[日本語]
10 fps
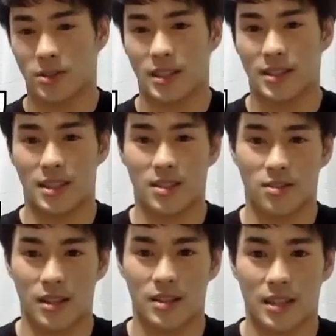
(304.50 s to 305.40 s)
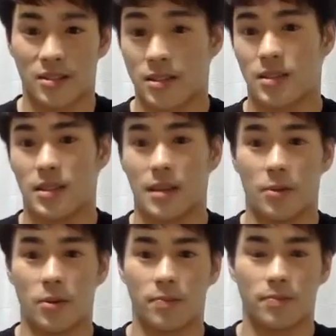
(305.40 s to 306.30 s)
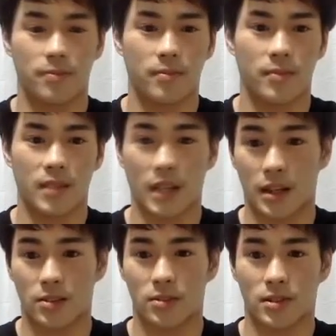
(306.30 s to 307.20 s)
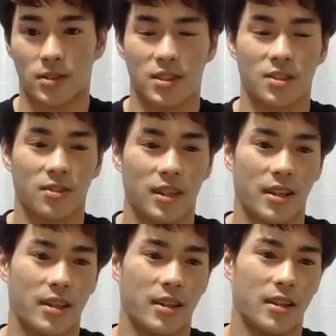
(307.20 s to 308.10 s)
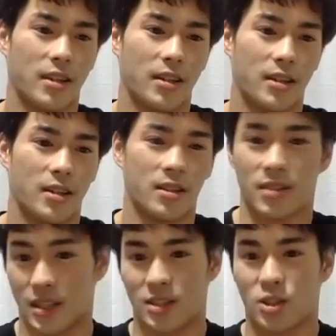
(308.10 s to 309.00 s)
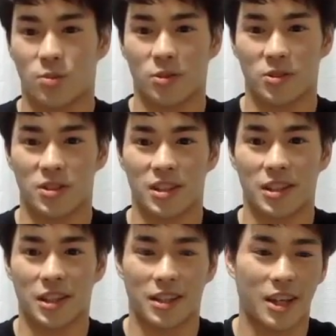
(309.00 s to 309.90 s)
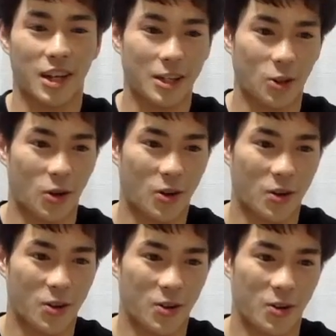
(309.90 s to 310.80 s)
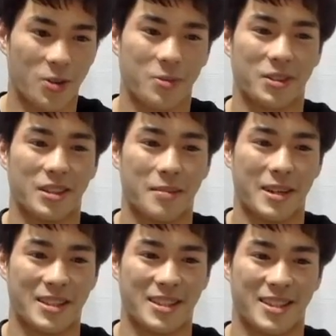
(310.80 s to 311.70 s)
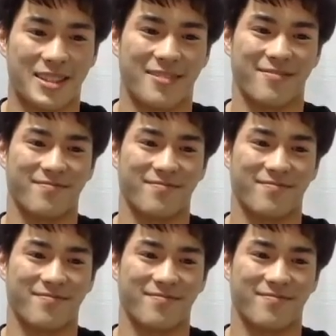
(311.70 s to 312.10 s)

手な選手で着地姿勢も高く美しいのでぜひ注目していただけたらなと思ってます。